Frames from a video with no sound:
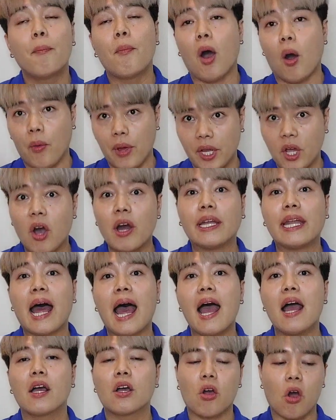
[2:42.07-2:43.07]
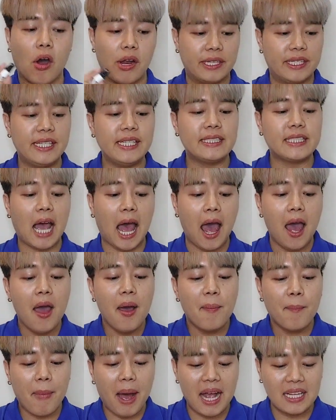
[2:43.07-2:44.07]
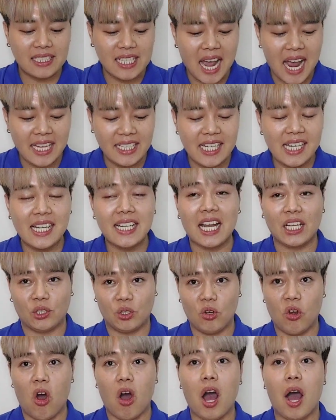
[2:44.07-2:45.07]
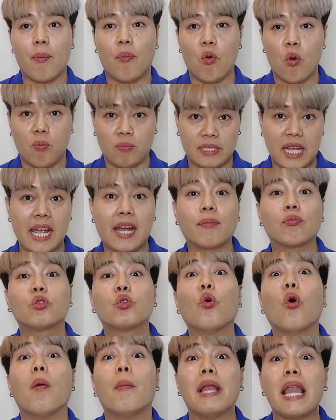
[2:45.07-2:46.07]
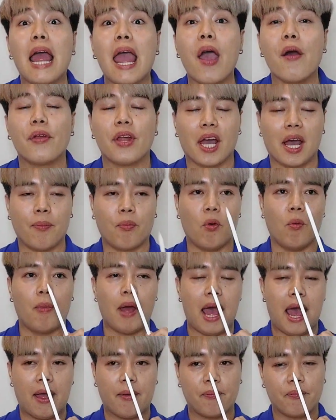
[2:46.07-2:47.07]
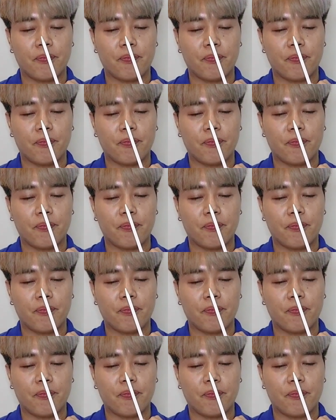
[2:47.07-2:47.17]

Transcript: บอกไว้ก่อนนะ ก่อนที่จะมาใช้ที่กระดาษทดลองผมใช้กับตัวมาแล้วนะครับผมอ่ะ